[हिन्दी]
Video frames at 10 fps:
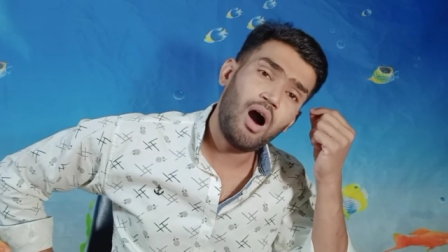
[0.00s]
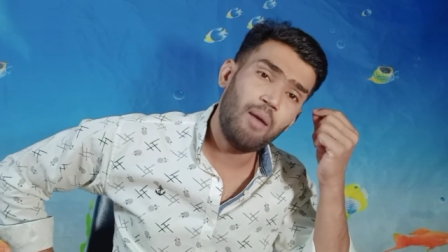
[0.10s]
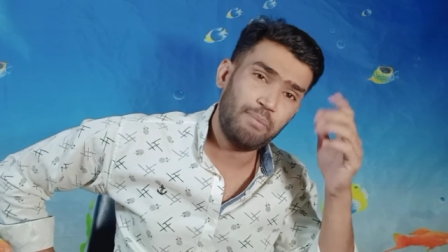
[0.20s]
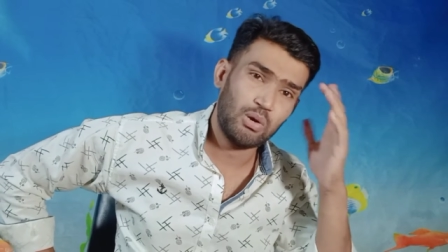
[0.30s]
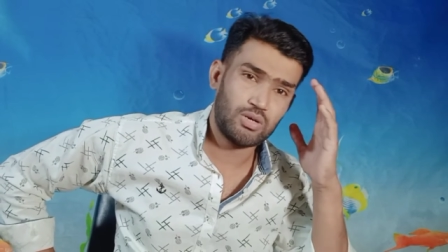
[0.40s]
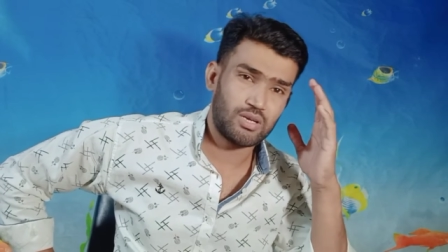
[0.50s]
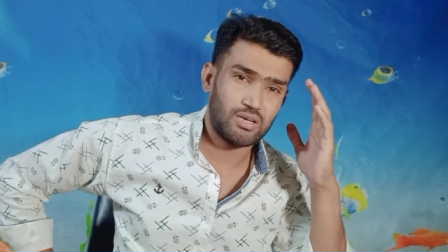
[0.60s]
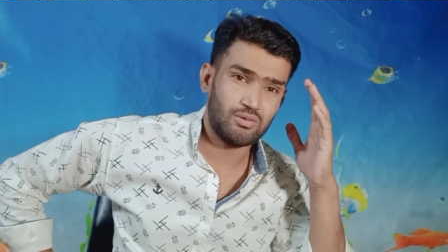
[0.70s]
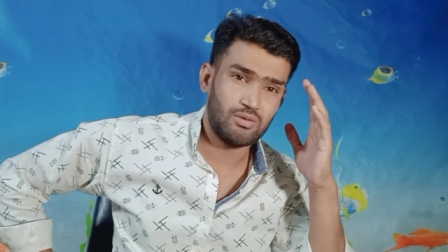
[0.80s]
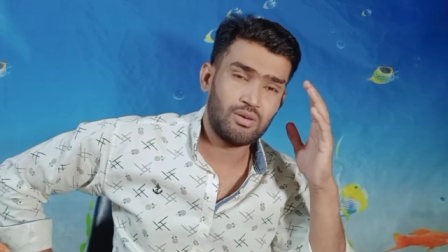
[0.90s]
अपलोड कर
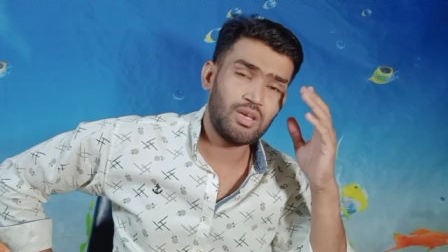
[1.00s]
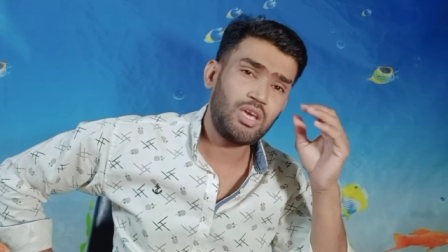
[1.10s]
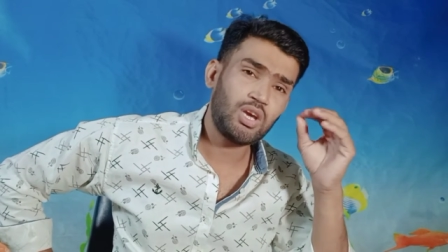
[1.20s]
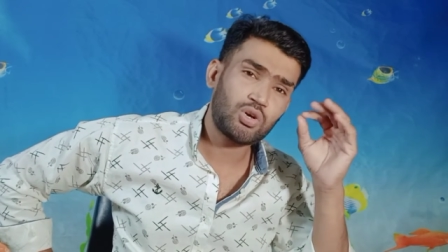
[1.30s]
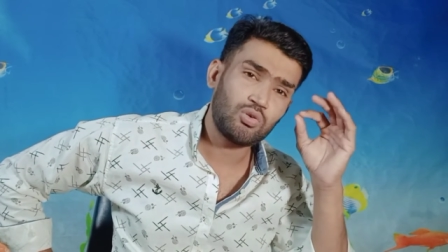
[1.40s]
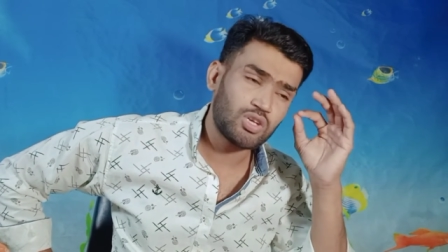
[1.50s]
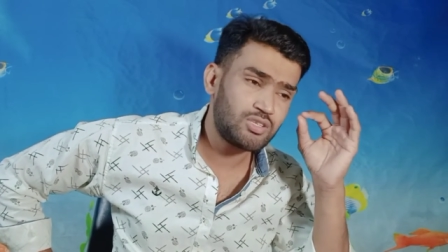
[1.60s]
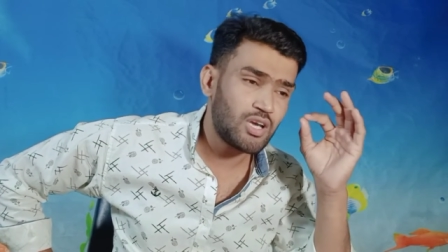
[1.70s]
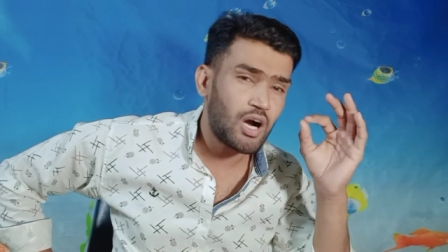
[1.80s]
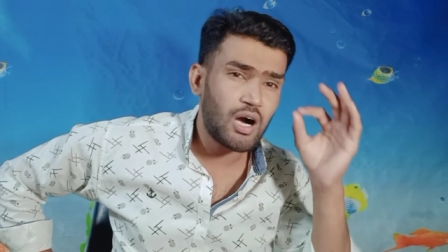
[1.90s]
दो एक
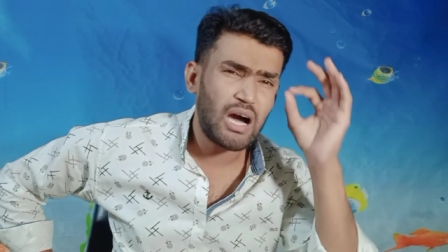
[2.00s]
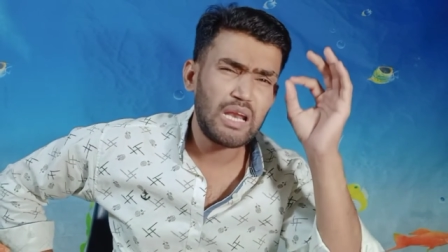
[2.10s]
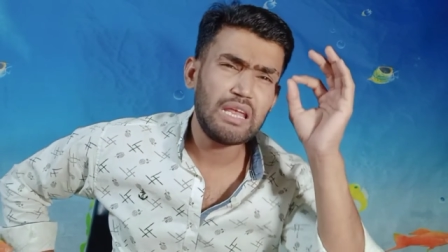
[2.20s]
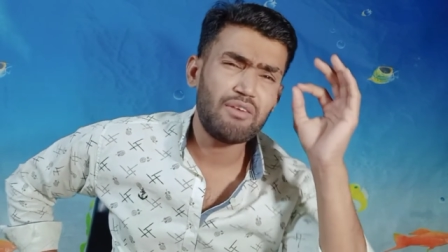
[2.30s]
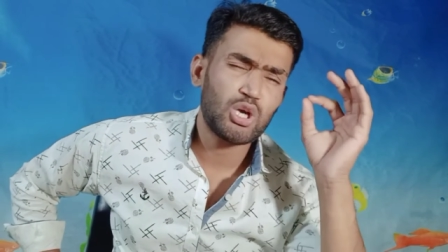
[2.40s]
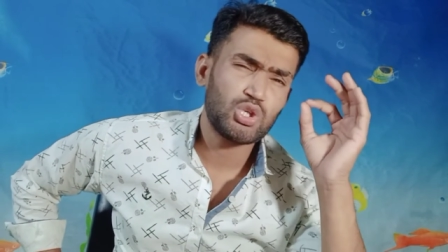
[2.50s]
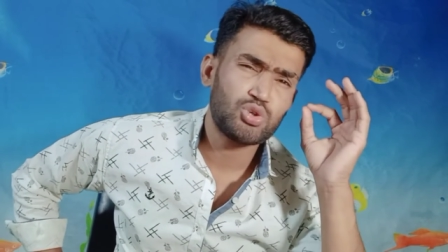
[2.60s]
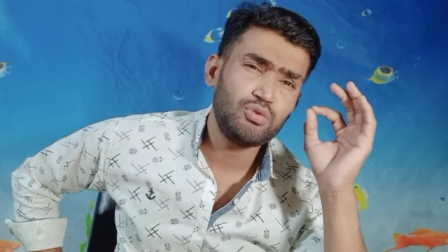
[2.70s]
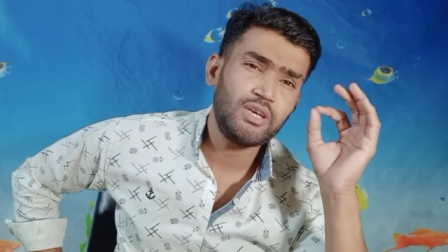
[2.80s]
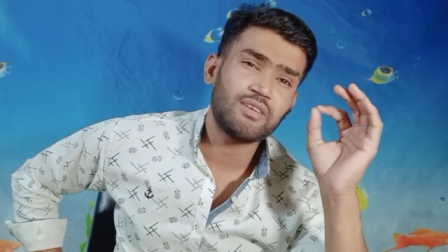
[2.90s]
किसी आला लेवल का
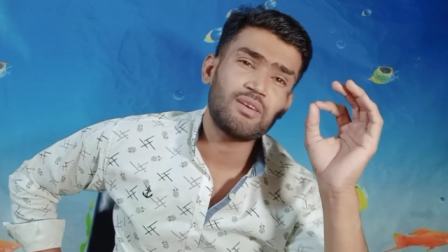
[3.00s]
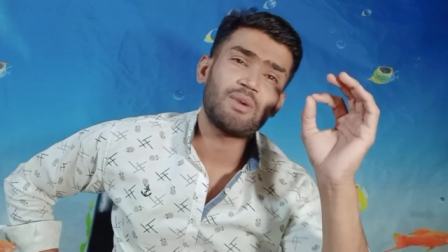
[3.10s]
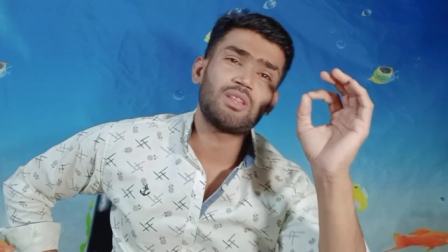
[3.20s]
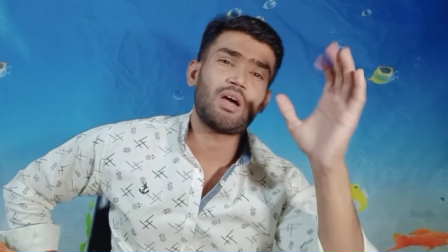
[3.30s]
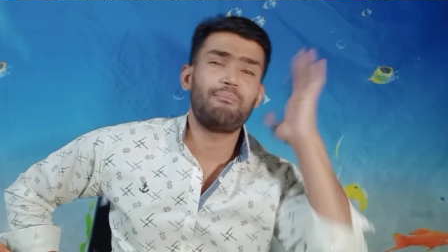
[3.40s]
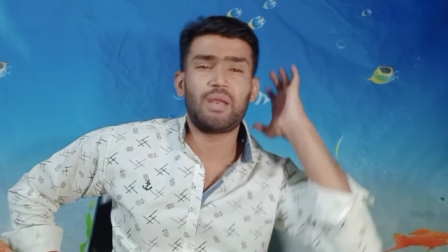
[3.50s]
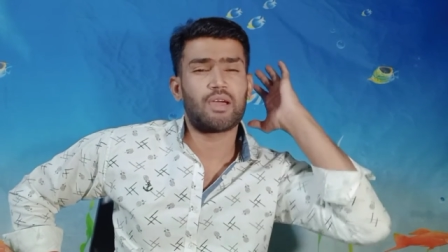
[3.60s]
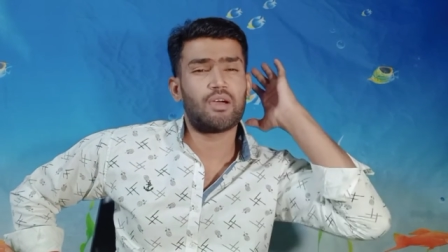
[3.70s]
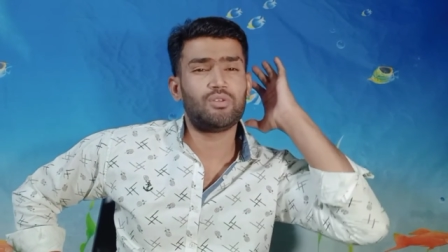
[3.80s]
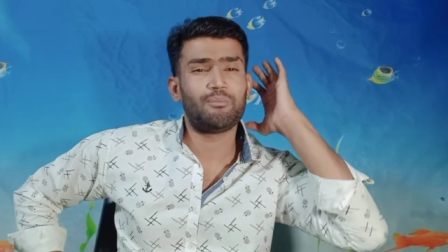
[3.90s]
चूतिया किस्म का थम में
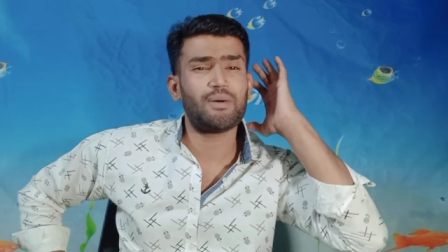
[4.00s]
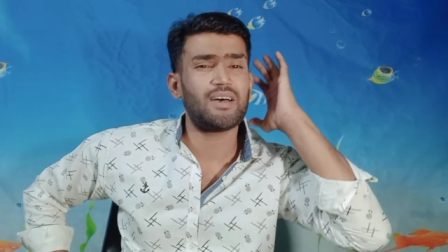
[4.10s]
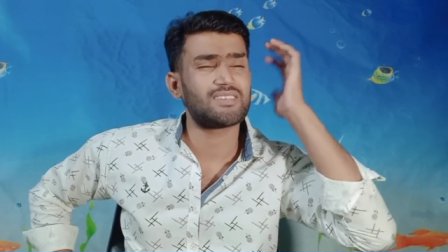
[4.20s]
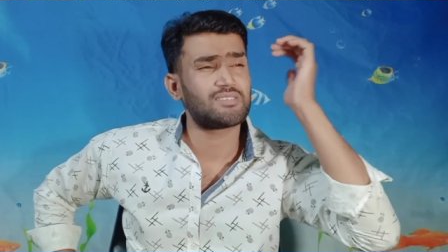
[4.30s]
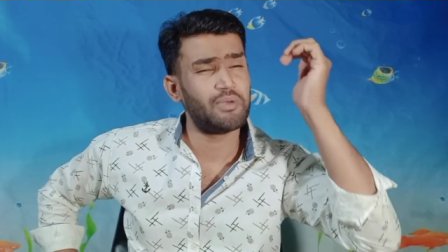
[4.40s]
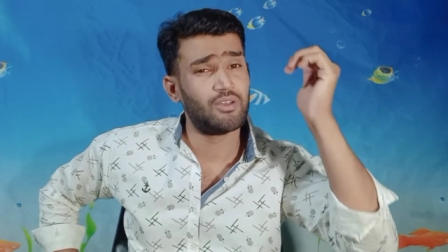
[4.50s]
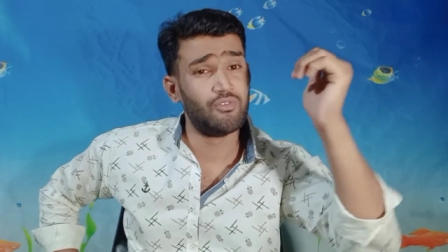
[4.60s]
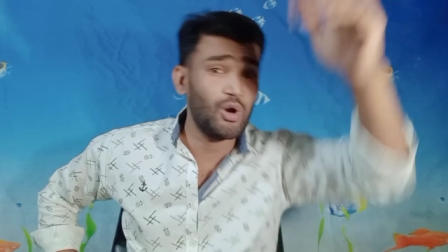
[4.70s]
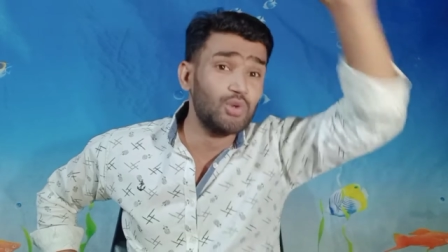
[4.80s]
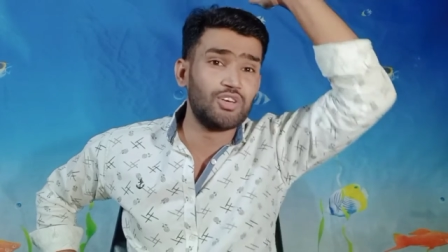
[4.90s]
लगा दो बस फिर
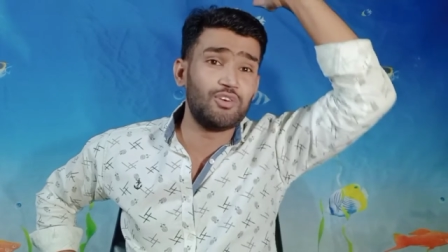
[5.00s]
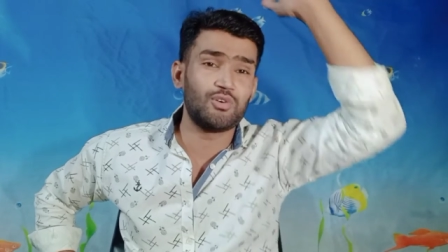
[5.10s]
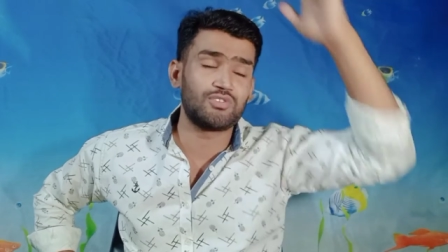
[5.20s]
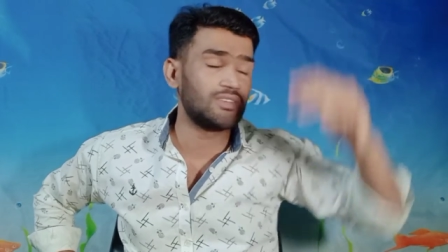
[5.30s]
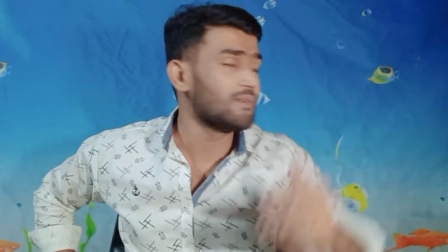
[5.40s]
व्यूज ही व्यूज